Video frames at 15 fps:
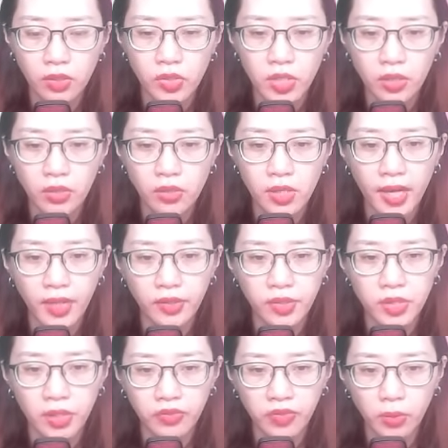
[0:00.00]
Trừ có hai
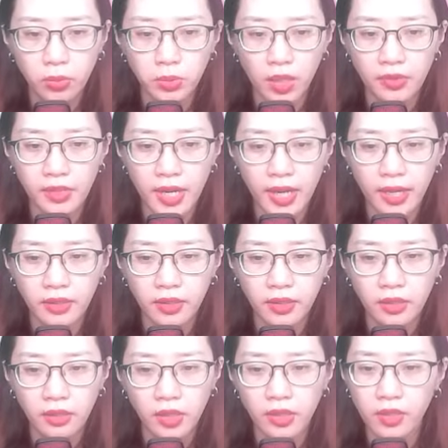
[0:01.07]
chữ phong thần ra,
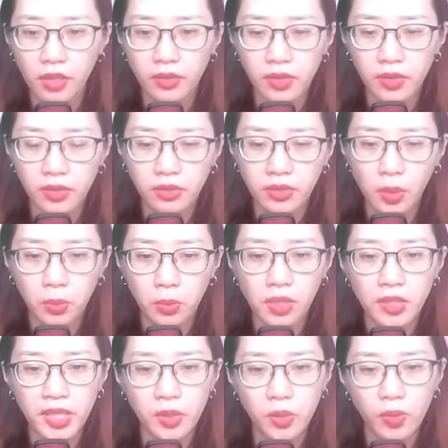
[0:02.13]
thì gần như không có
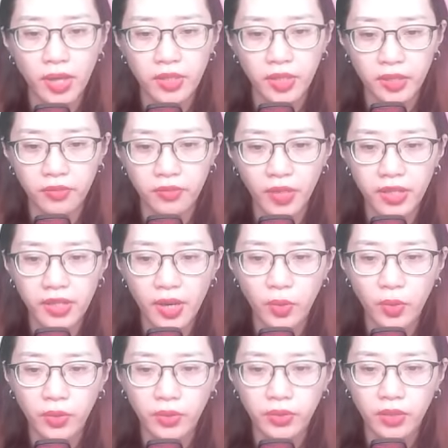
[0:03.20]
liên quan gì với
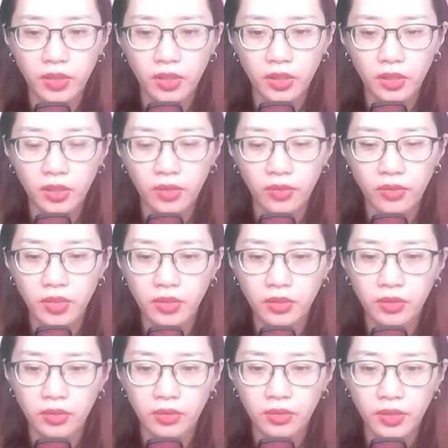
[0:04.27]
nhau.
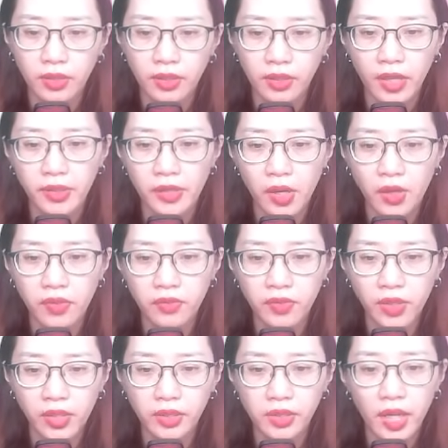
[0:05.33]
Nhưng cái đó
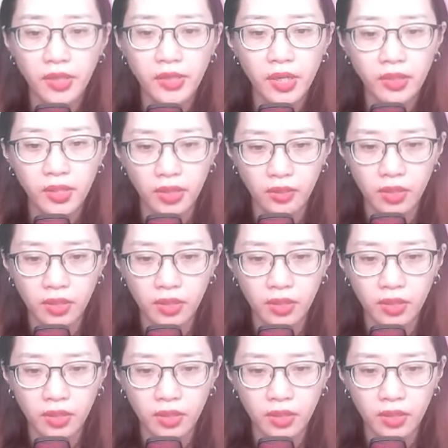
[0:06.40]
với thế giới hiện